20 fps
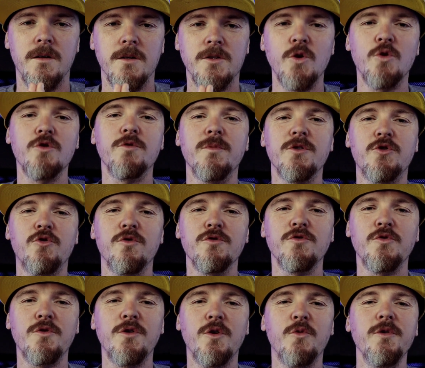Josen und
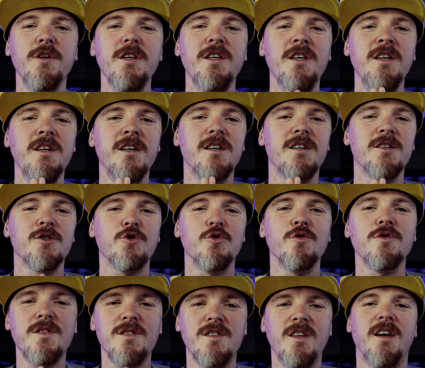Chosen, euer Re hier.
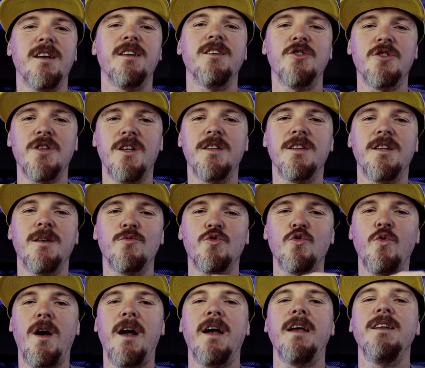Schön, dass ihr eingeschaltet habt
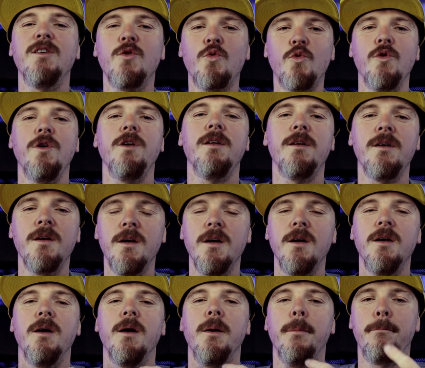zu einer Runde
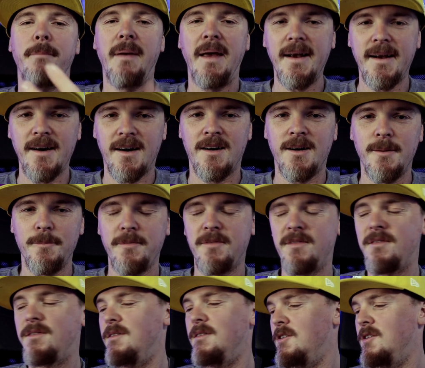Pickups.